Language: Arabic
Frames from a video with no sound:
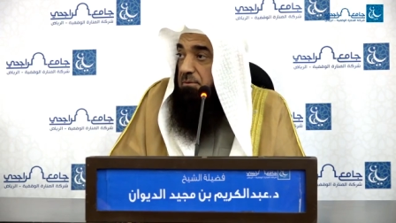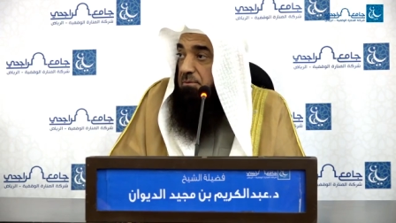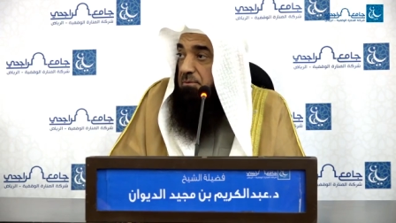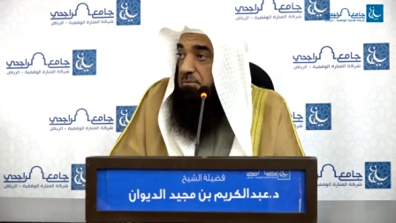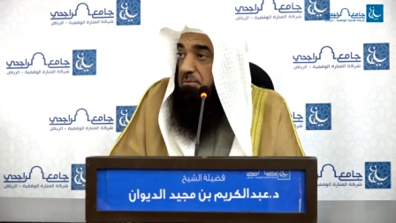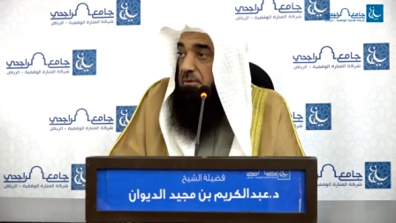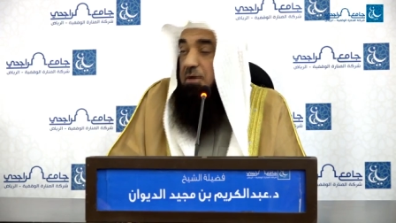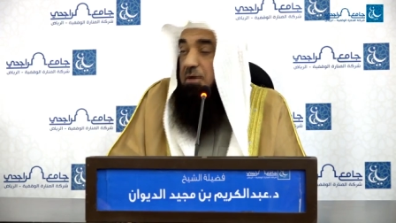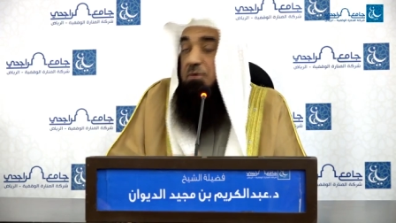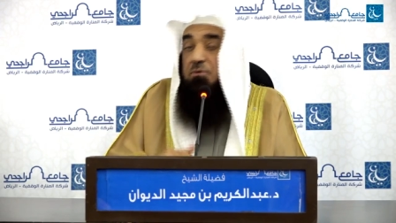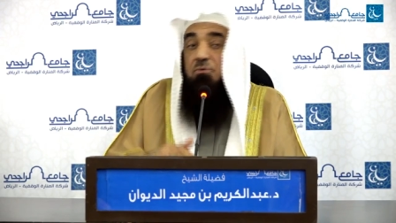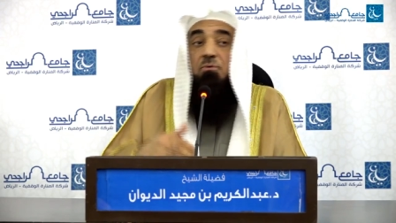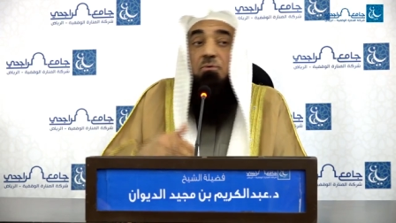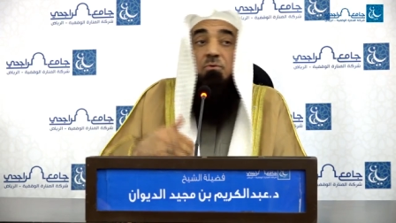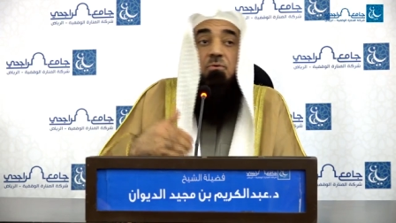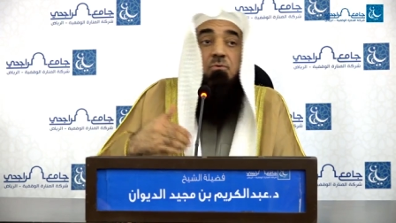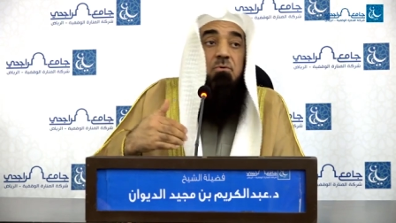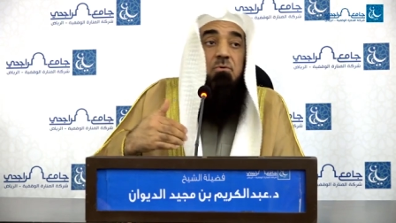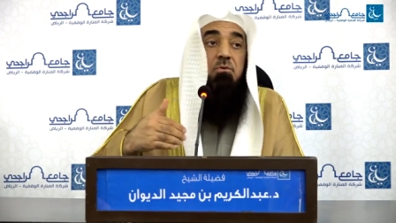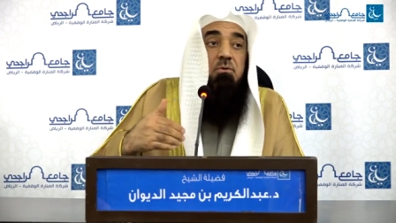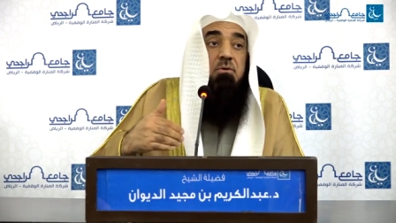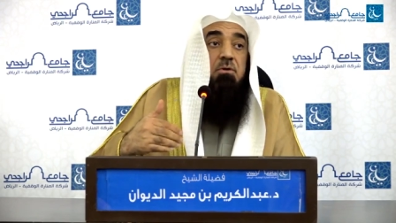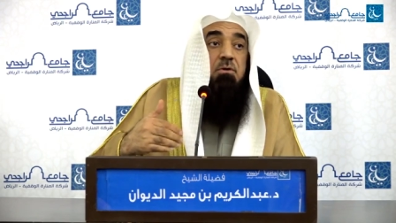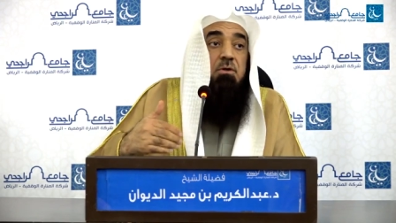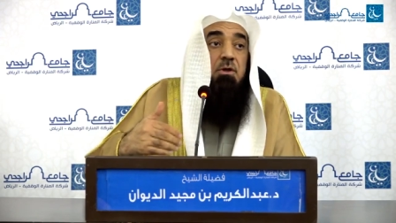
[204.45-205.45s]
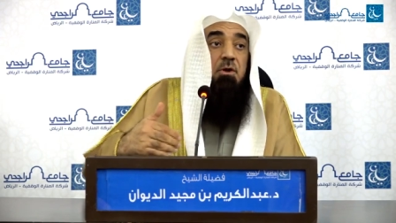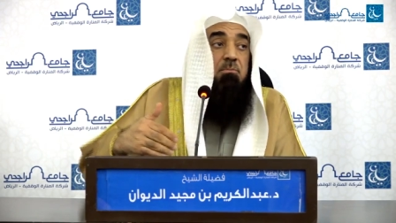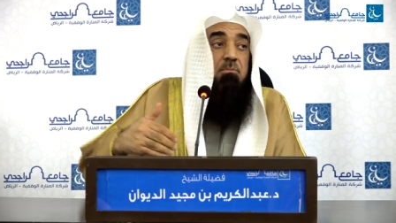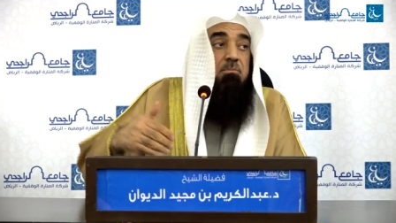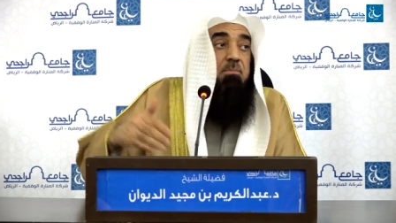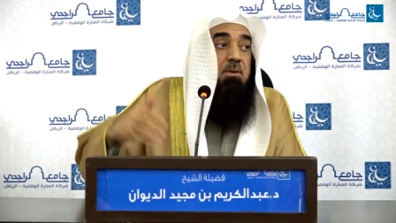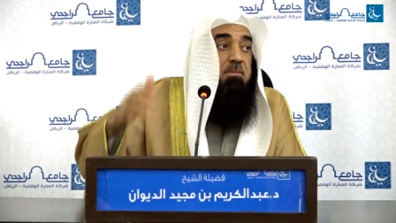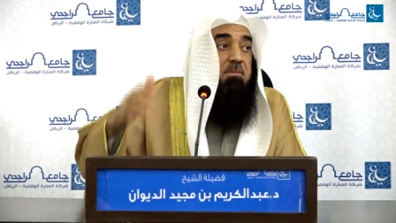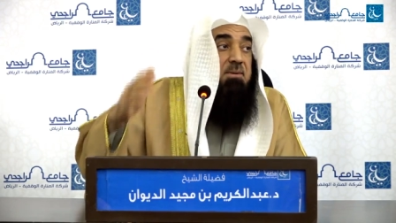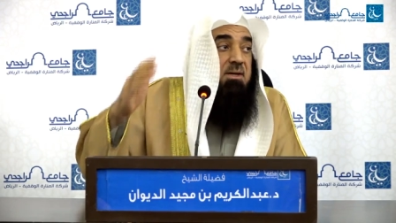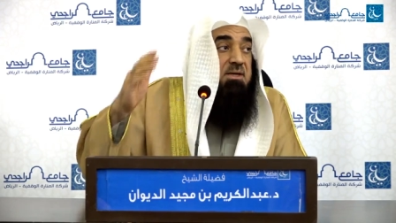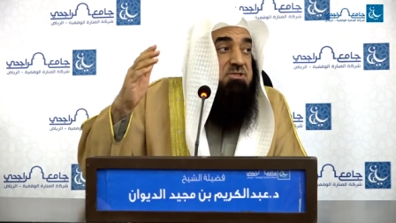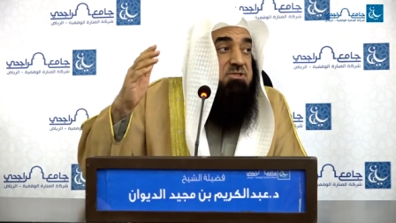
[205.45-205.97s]
وغيره
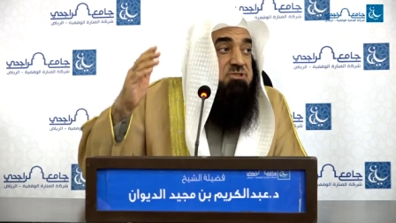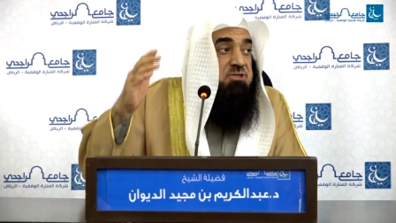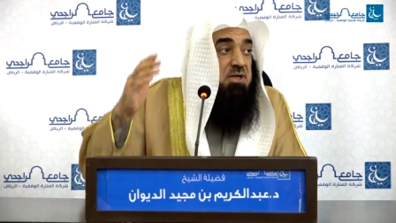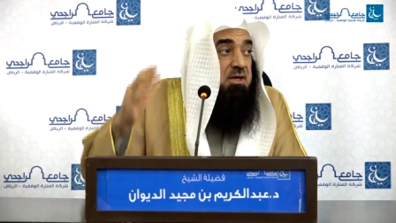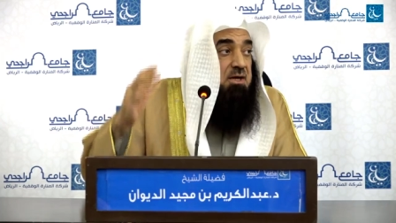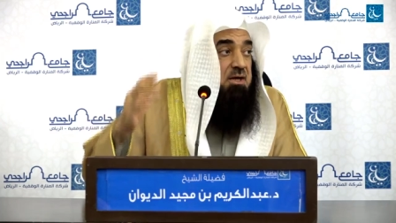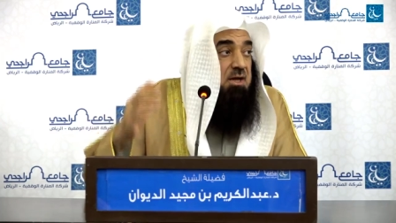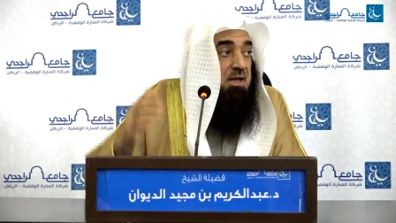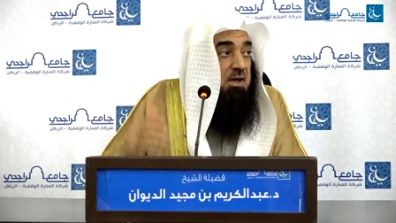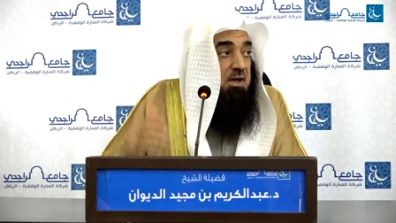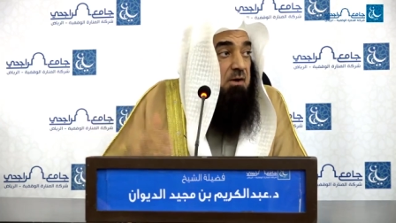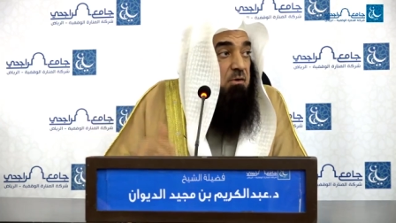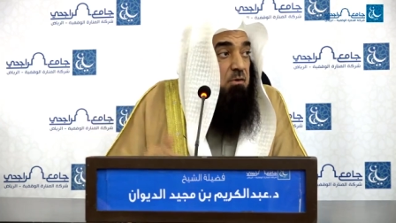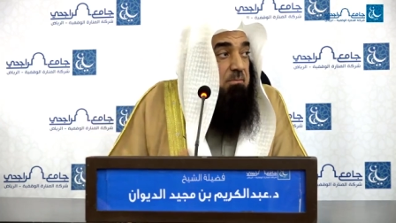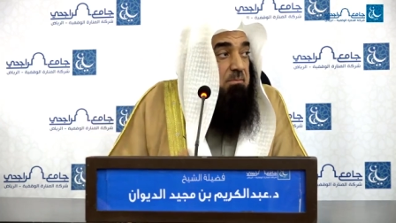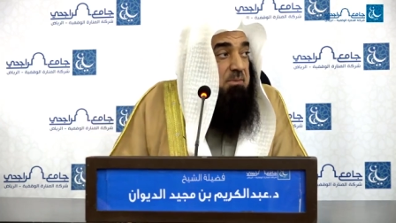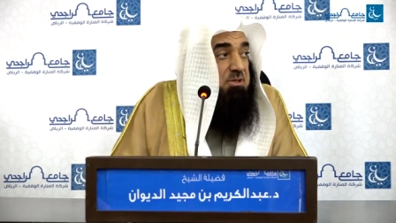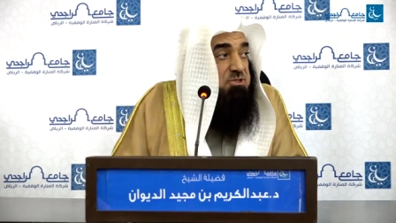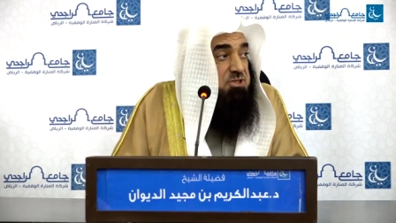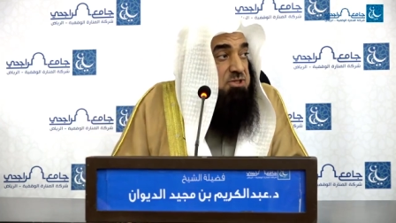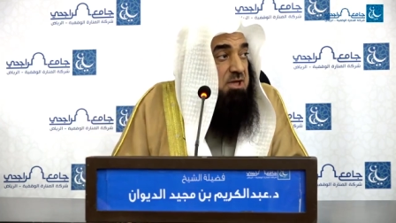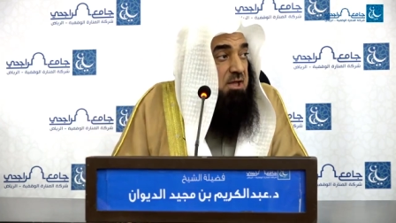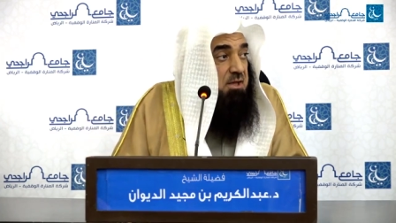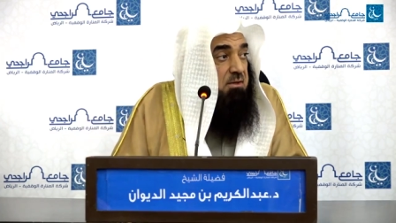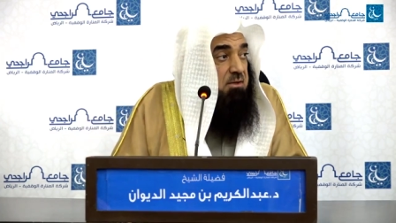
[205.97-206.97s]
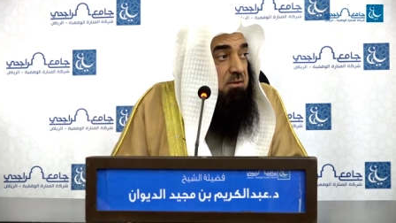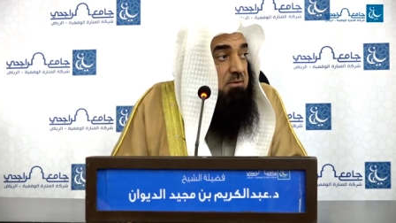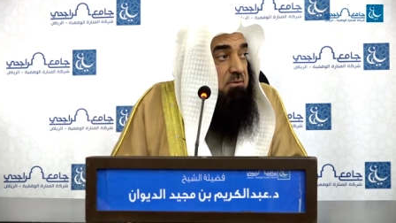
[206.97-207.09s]
لربما صلاها ومشى